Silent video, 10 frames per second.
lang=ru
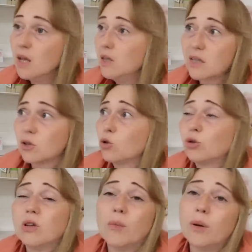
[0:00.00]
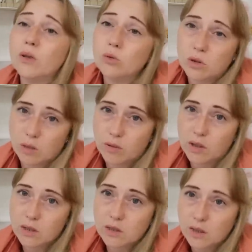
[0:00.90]
Не скажу, что я боюсь там
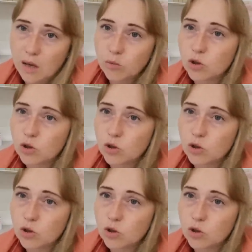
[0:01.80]
грозы, да,